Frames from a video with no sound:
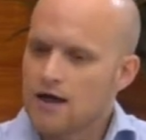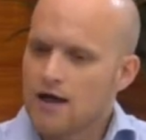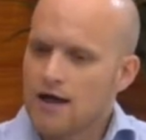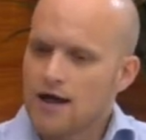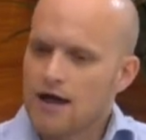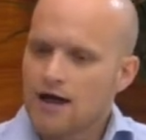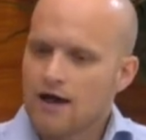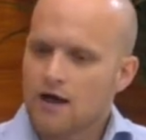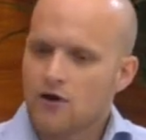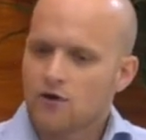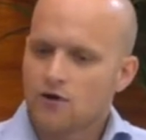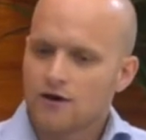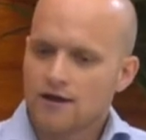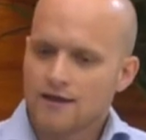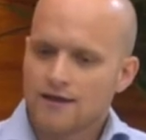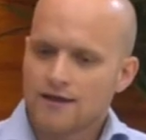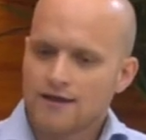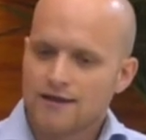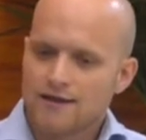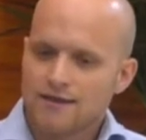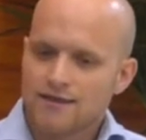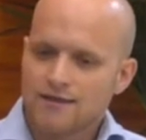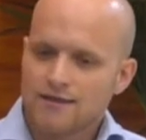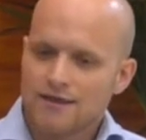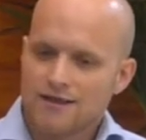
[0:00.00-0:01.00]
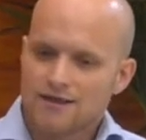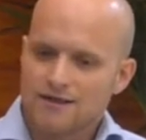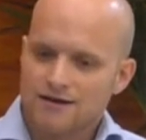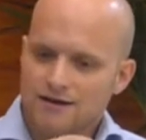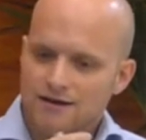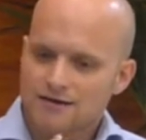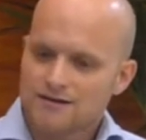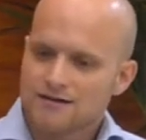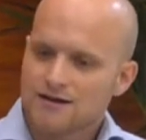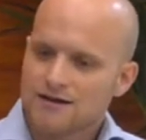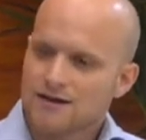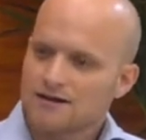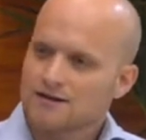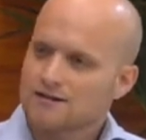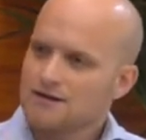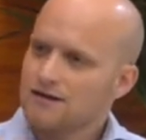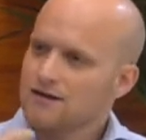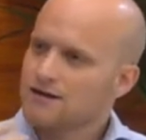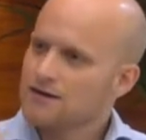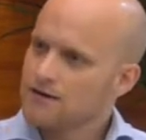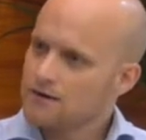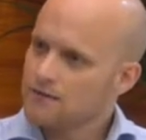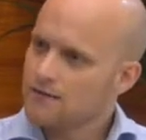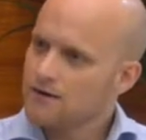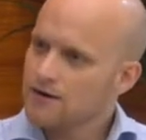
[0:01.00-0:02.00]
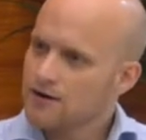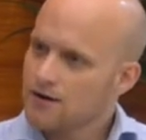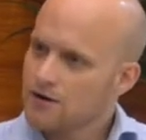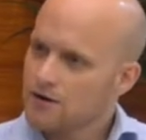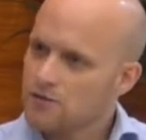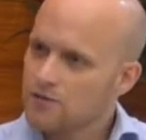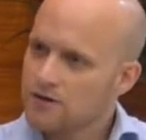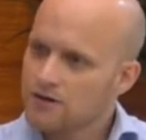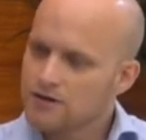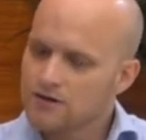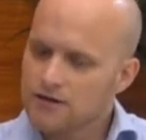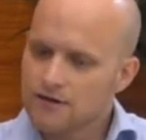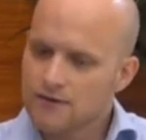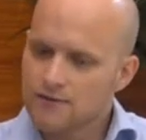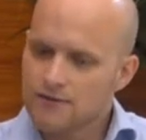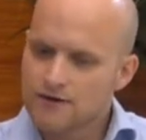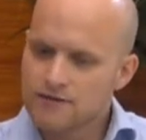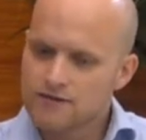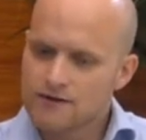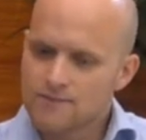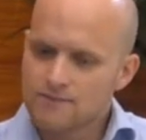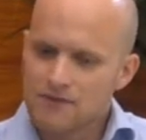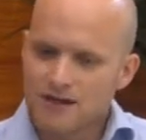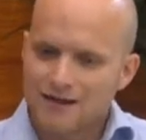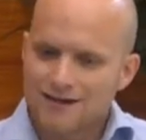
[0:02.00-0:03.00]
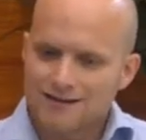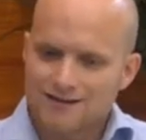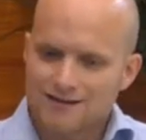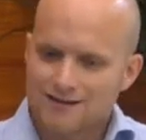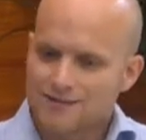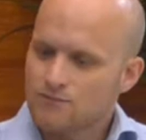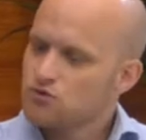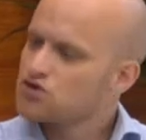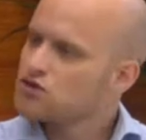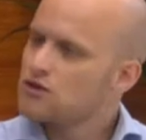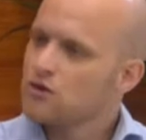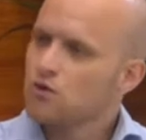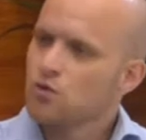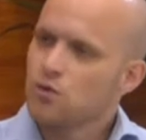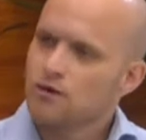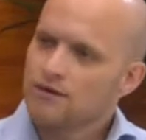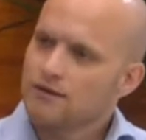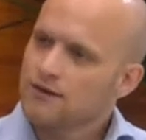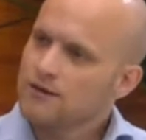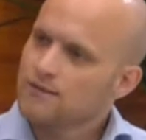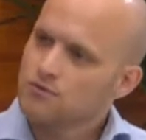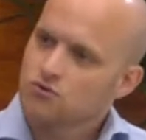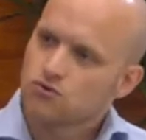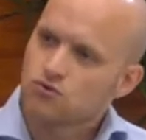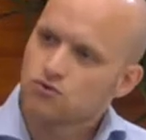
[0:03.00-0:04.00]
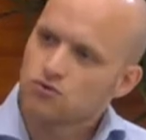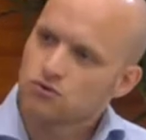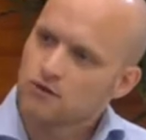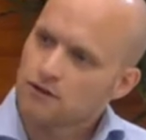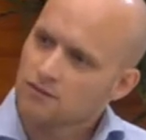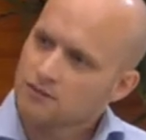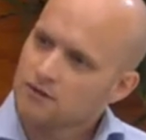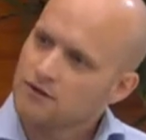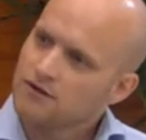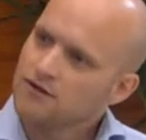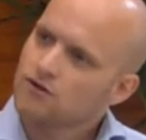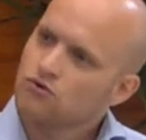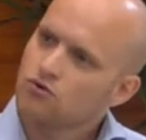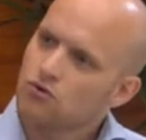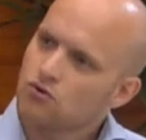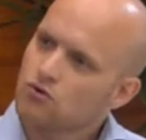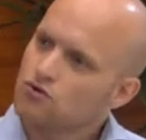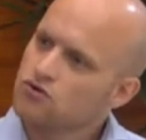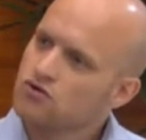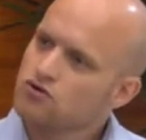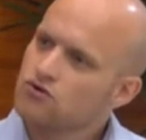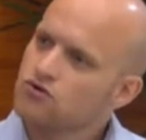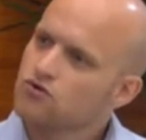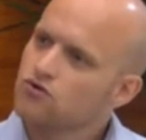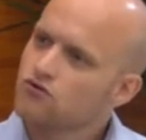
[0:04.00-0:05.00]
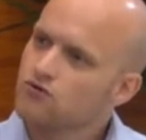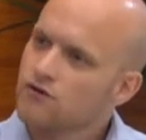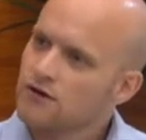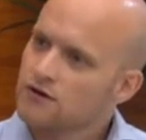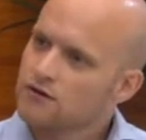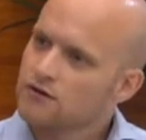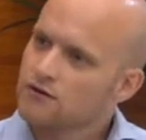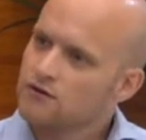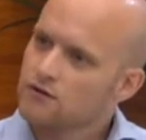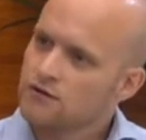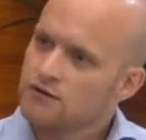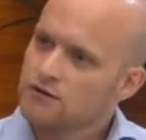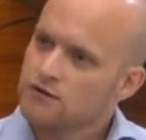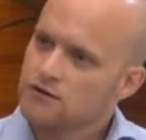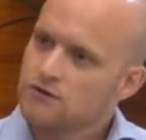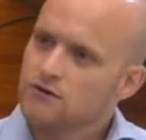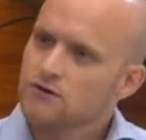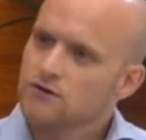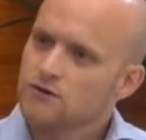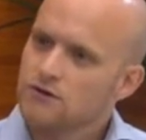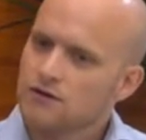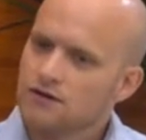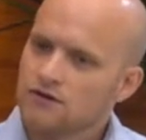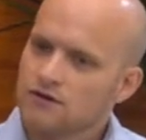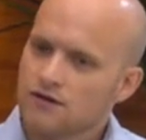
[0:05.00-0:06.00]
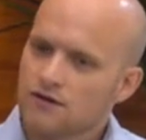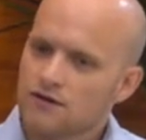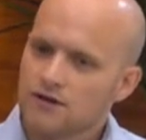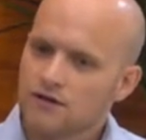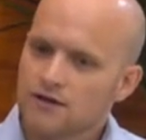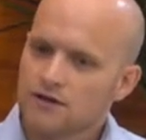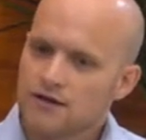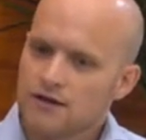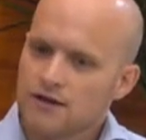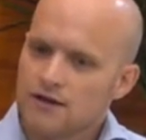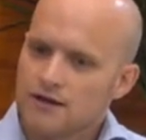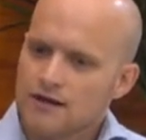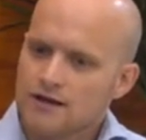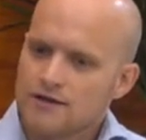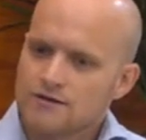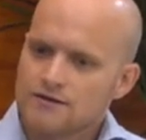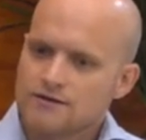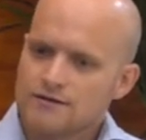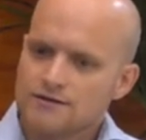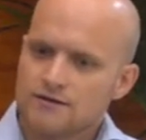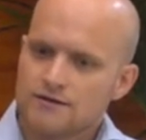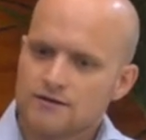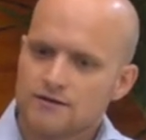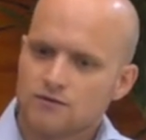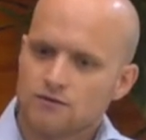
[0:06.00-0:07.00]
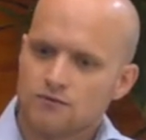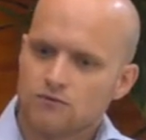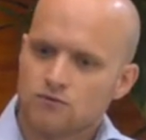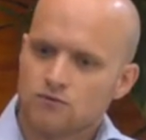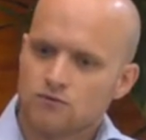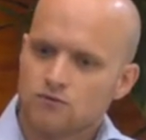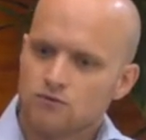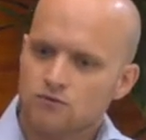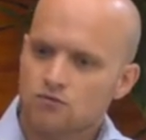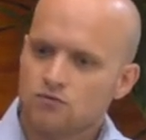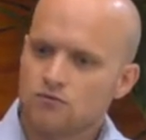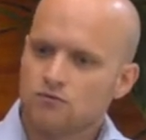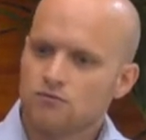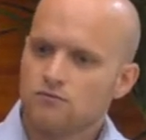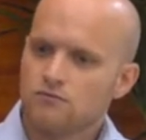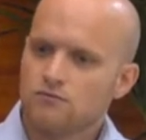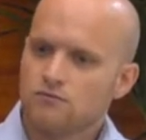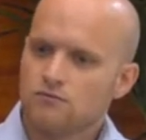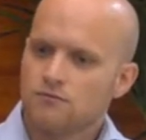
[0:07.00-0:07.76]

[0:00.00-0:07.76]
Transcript: A la hora de, hacer esa, esa criba que comentabas, tenemos en cuenta absolutamente todos esos factores. ¿no? Es decir, si mm, tú,